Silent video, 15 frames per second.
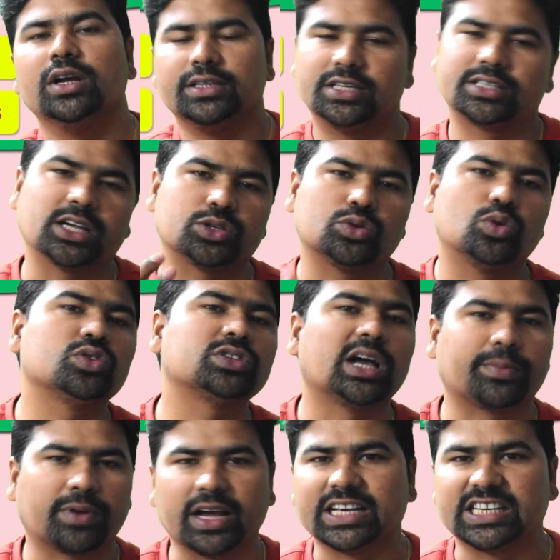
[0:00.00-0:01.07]
जिसका सोर्स
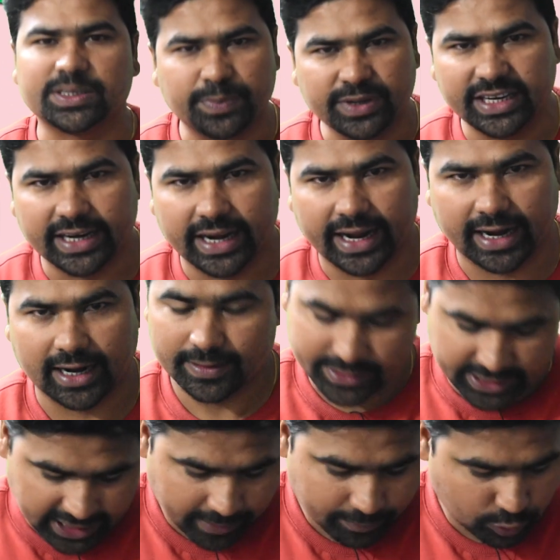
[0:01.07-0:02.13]
आपका स्पीडी रहेगा
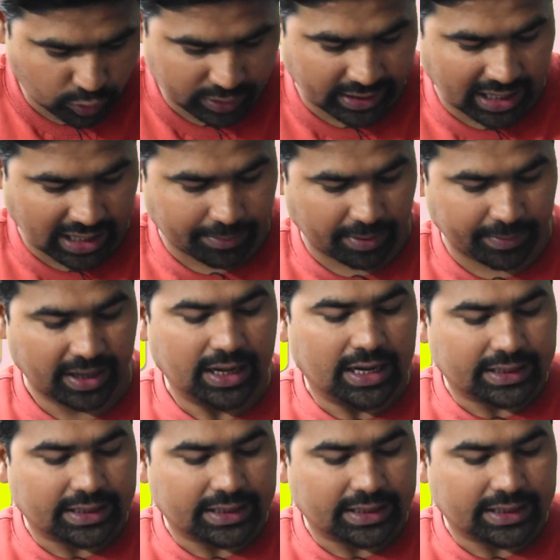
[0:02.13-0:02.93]
ठीक दो दिन रहेगा आपका